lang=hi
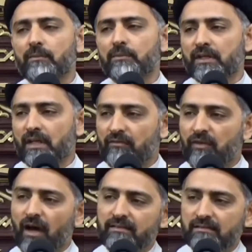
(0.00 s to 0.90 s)
अपने
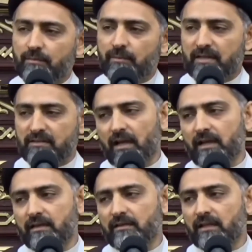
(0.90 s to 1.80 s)
अल्फाज से
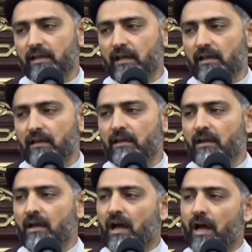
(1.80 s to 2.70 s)
पहचाना जाता है
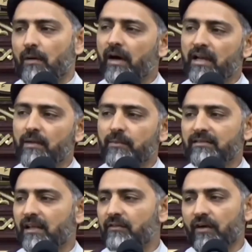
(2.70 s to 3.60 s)
हमारे
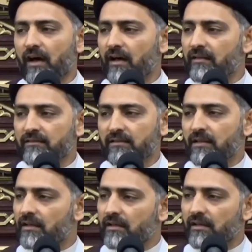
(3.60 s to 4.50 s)
पास अल्फाज
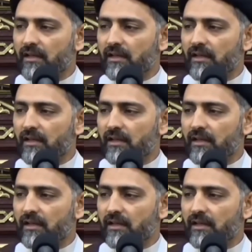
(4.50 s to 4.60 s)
